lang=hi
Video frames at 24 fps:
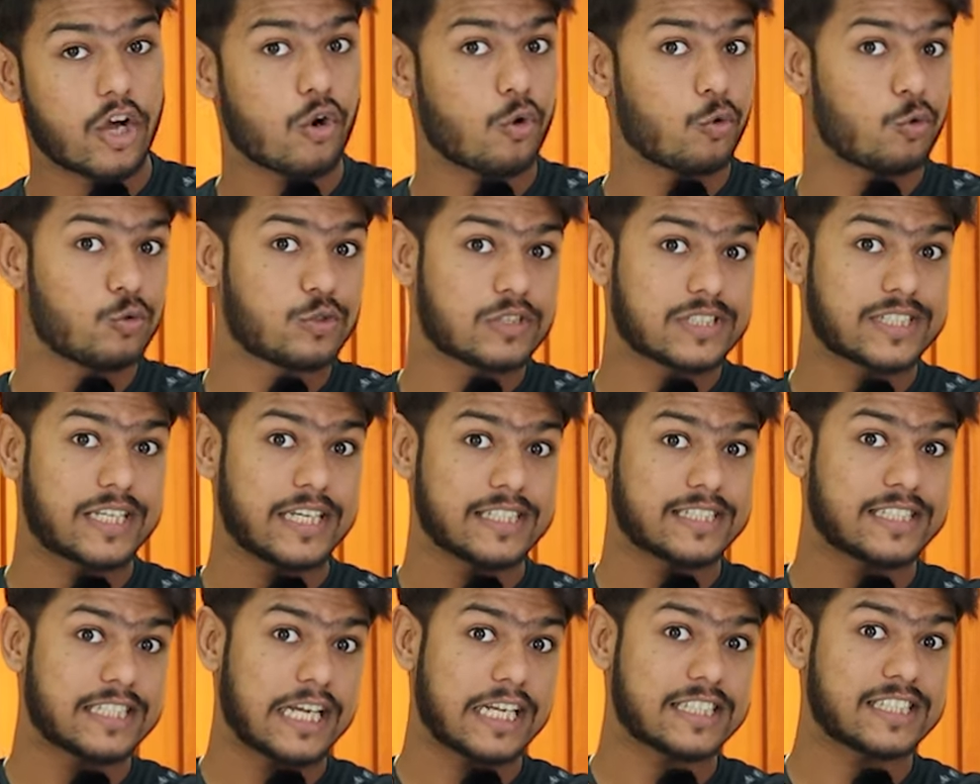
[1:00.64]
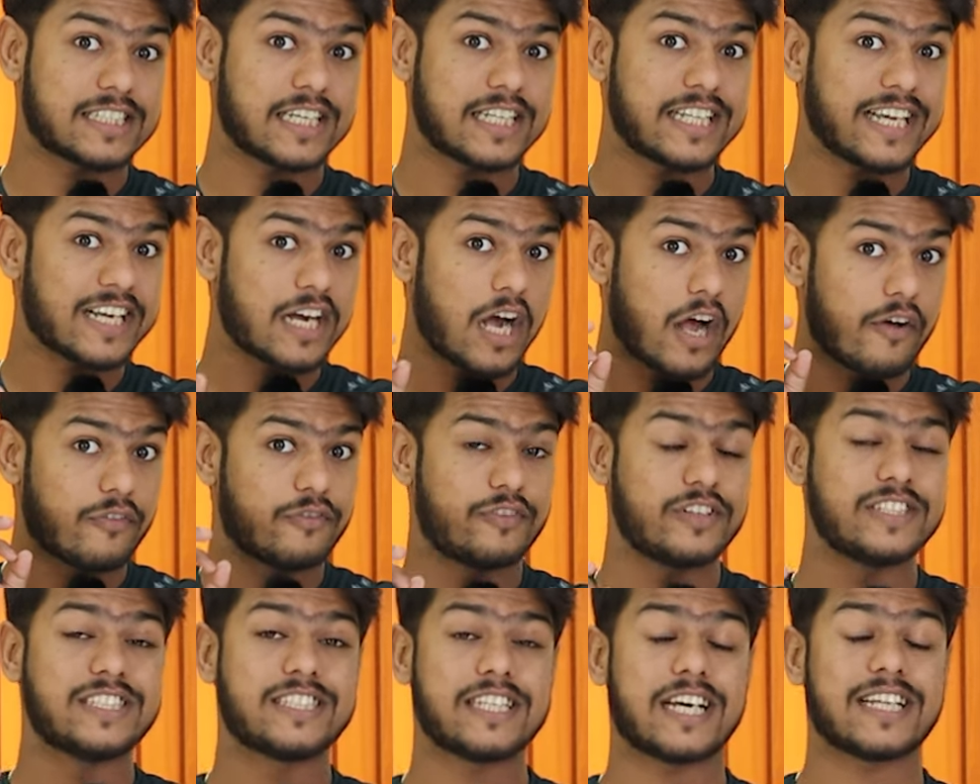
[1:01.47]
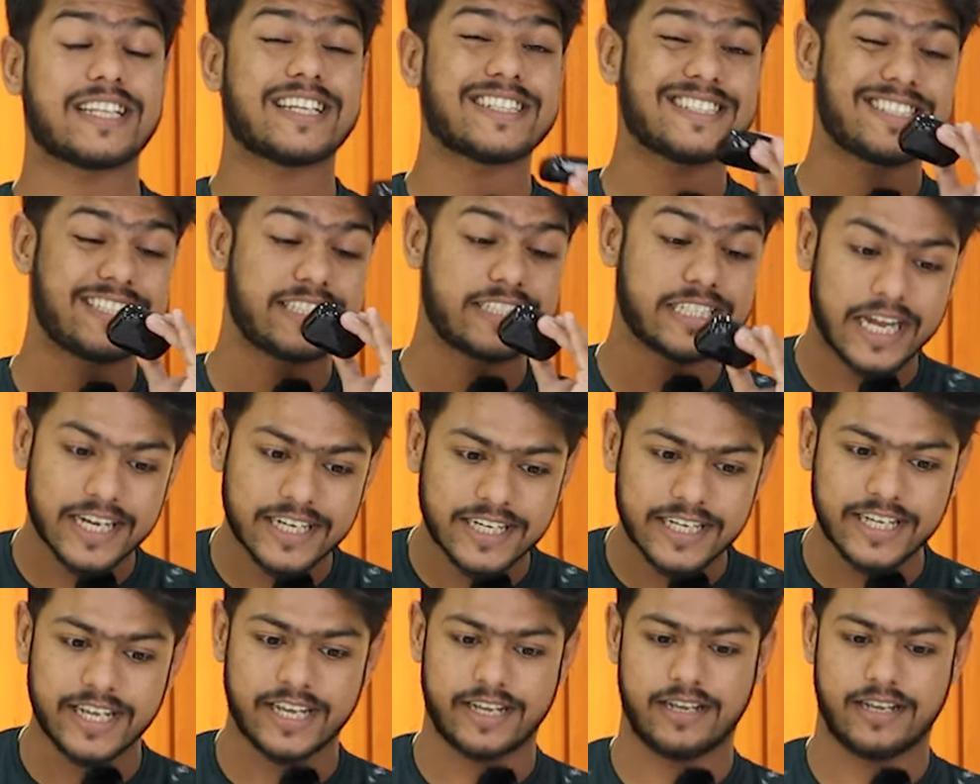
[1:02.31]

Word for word: है और उसके साथ साथ ये काफी ज्यादा शाइनी